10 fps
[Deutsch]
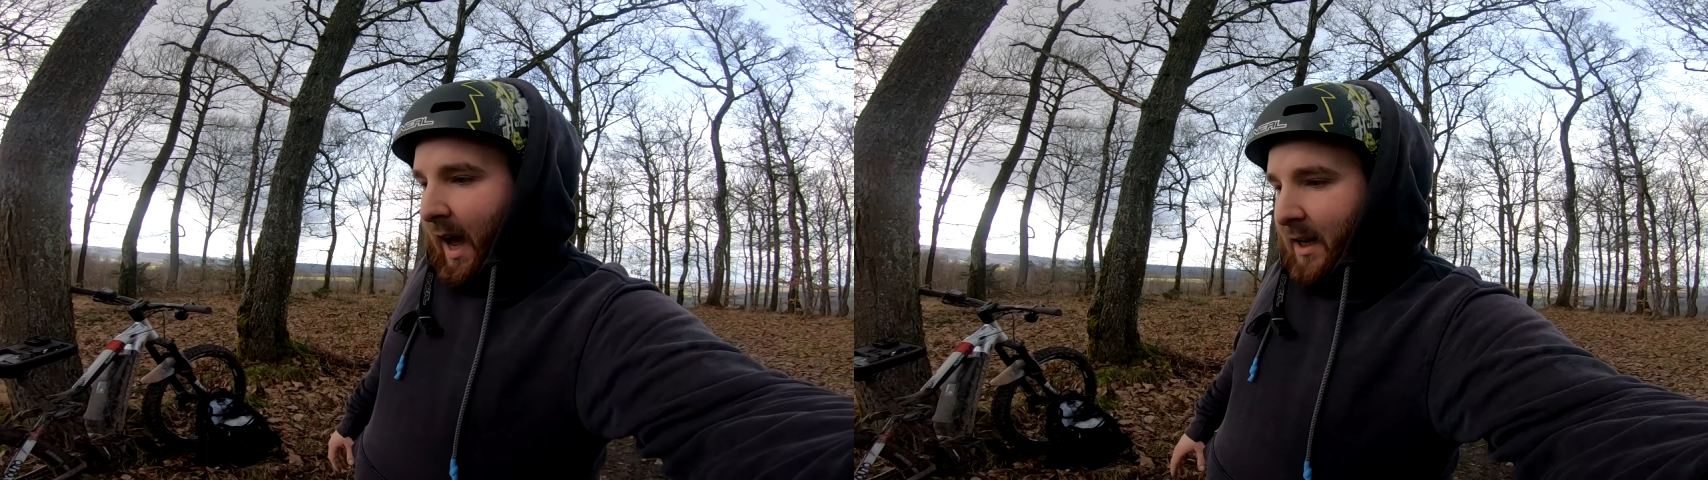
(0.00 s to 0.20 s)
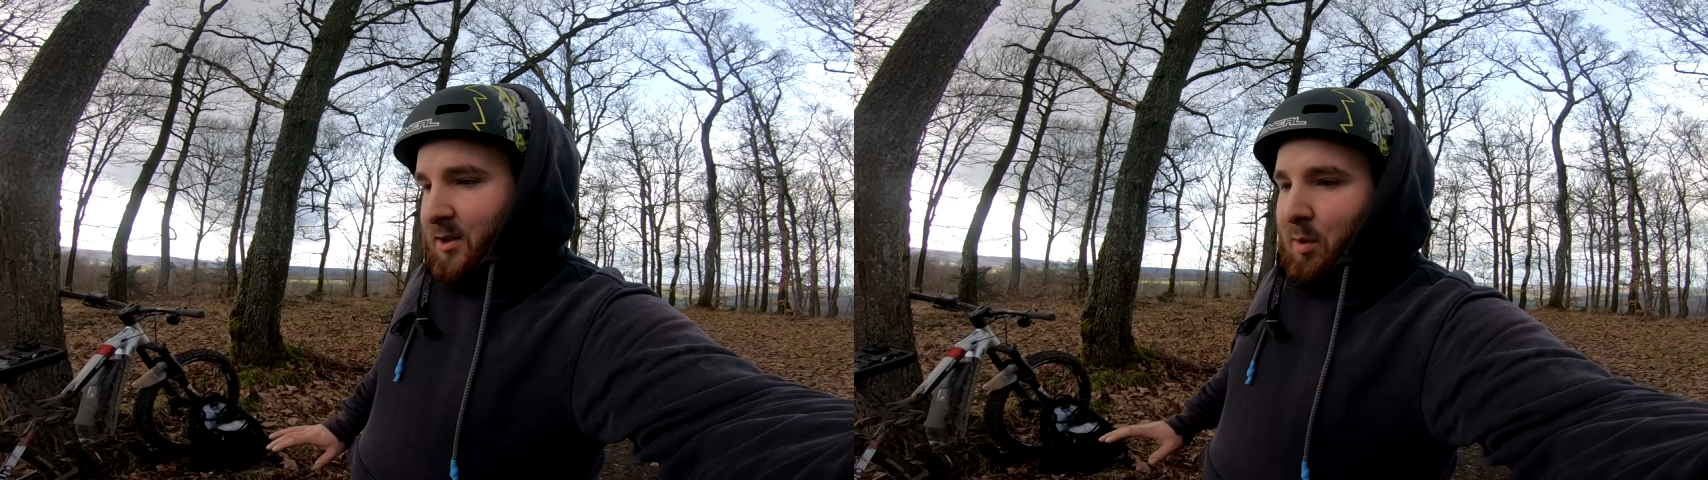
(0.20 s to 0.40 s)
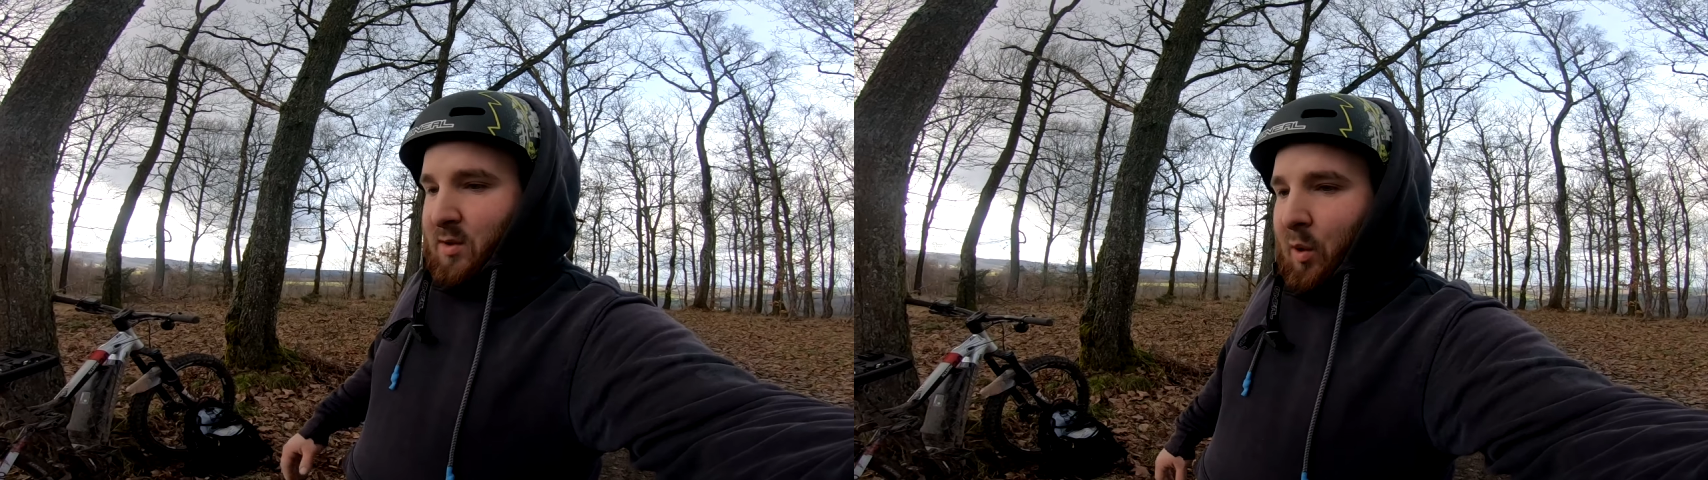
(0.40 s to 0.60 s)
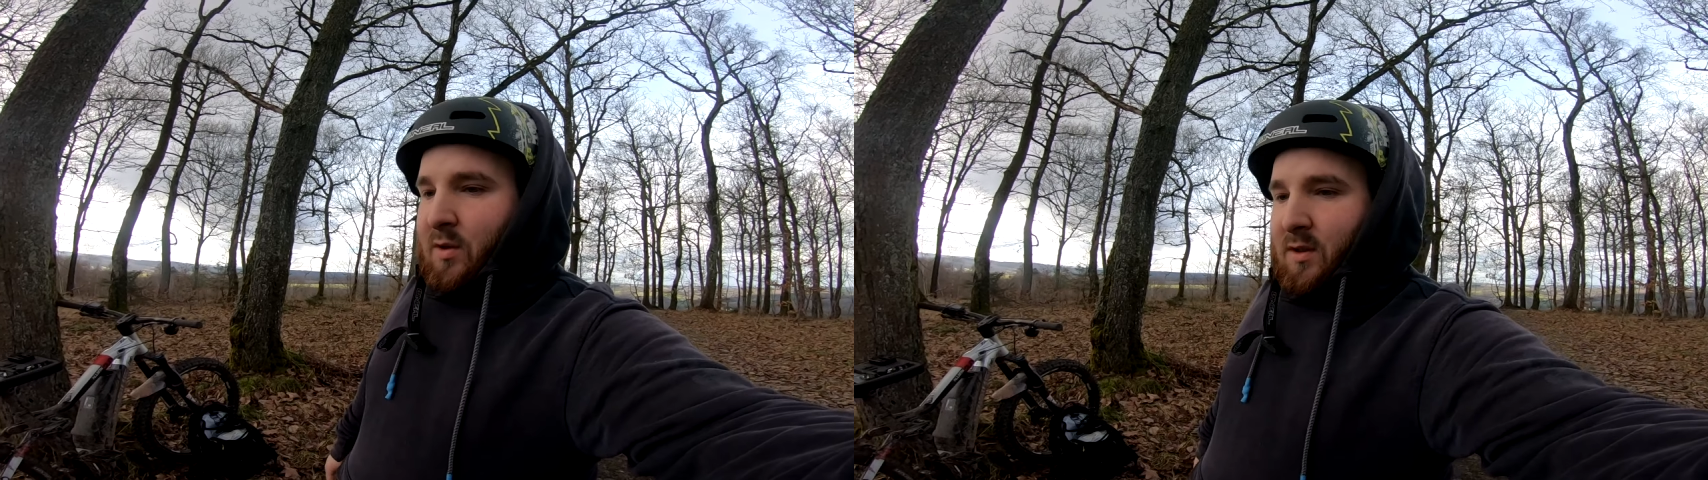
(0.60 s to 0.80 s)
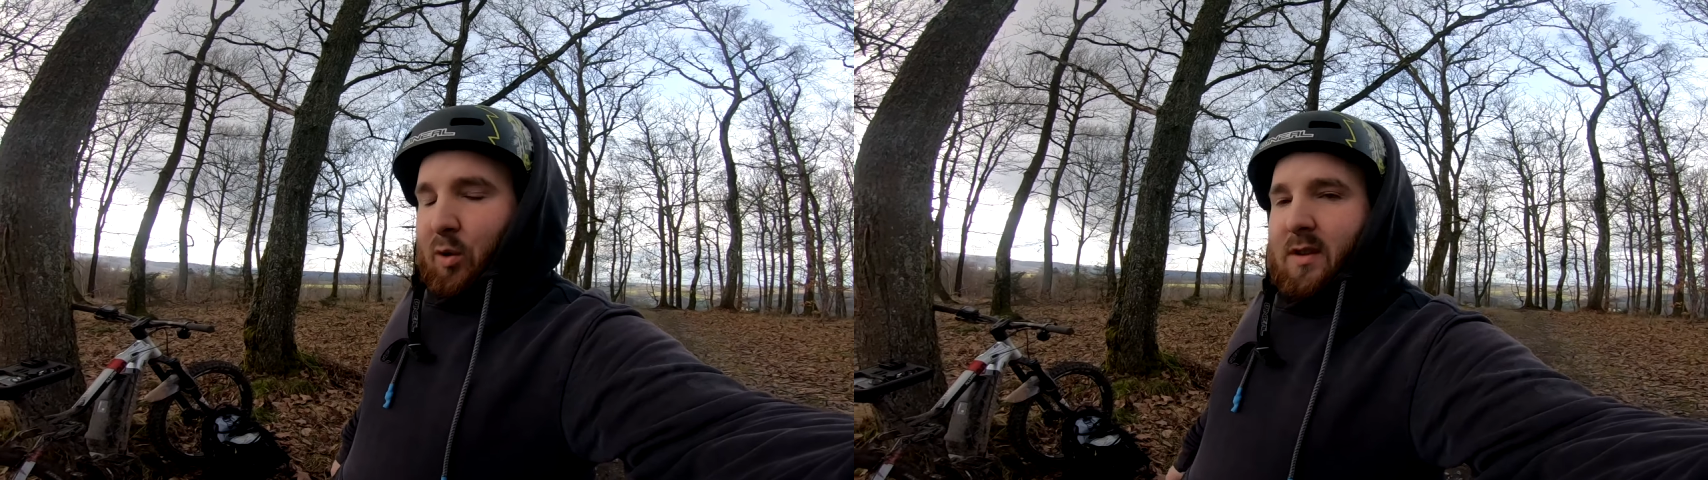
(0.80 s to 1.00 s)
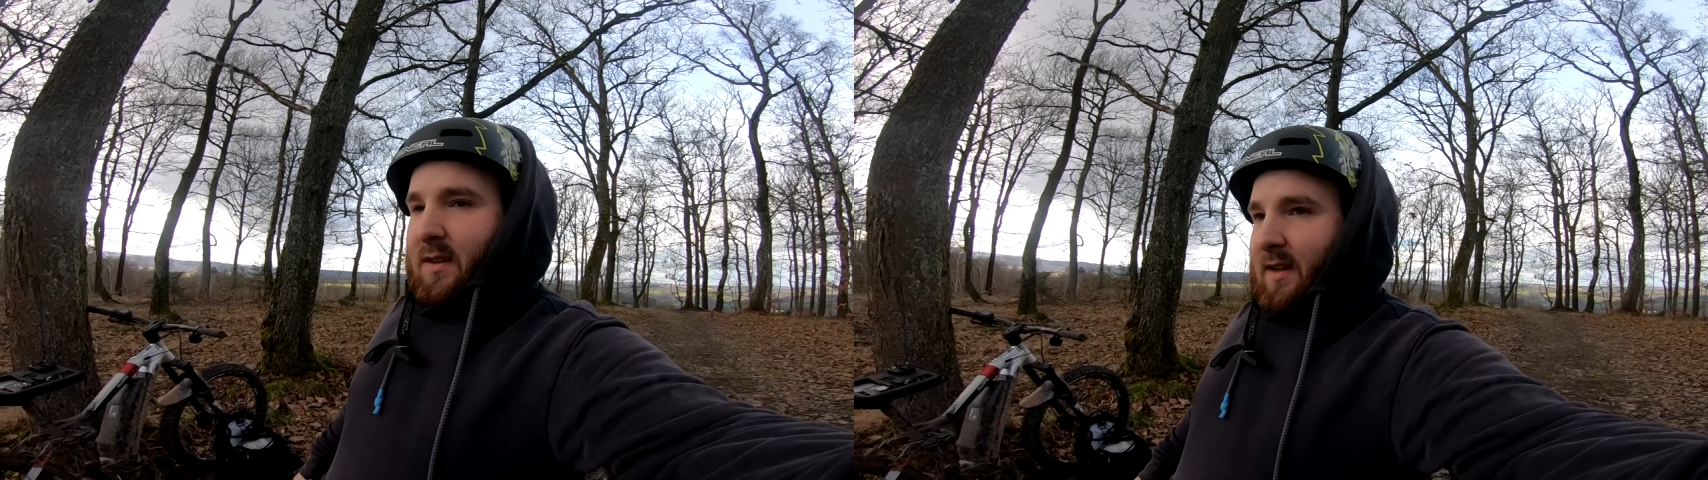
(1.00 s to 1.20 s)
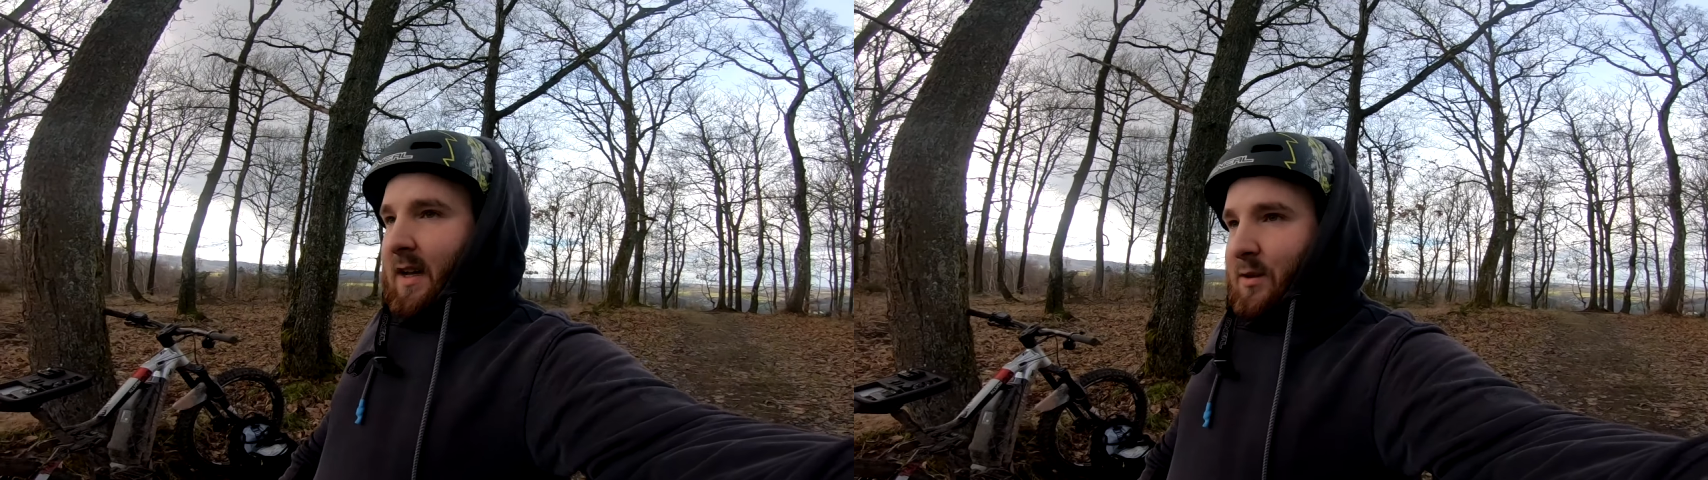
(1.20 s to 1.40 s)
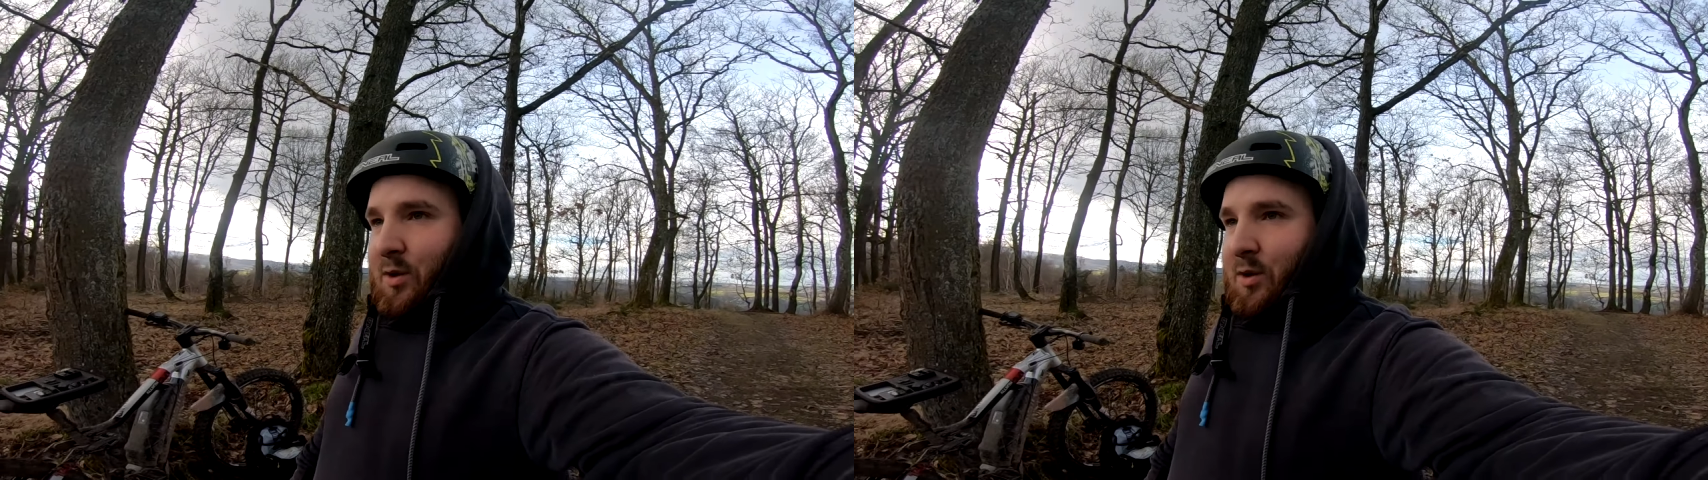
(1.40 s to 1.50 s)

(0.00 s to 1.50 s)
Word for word: hatte ich mal so aus Jux gesagt,